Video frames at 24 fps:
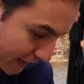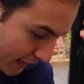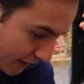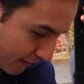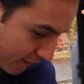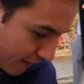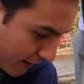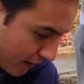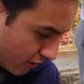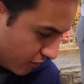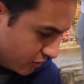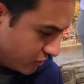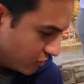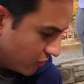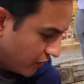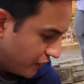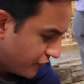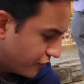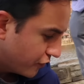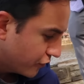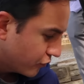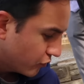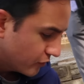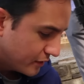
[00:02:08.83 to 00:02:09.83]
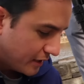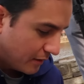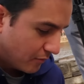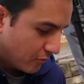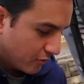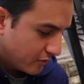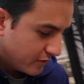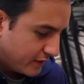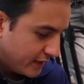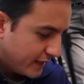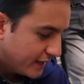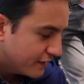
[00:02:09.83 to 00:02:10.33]
elevado yo estos
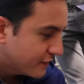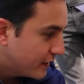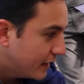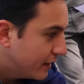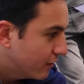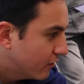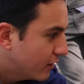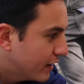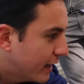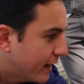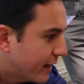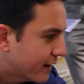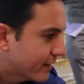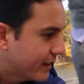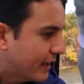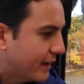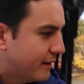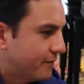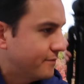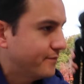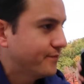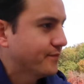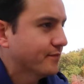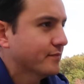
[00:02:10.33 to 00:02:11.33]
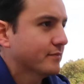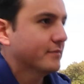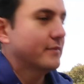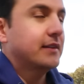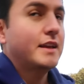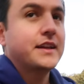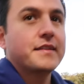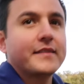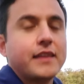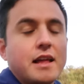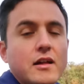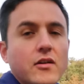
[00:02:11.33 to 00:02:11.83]
últimos días, le digo la verdad.
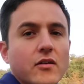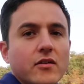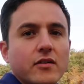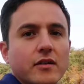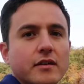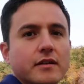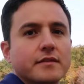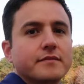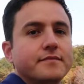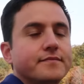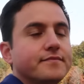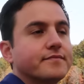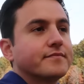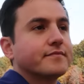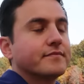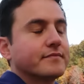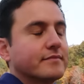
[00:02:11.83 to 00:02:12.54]
Claro. es que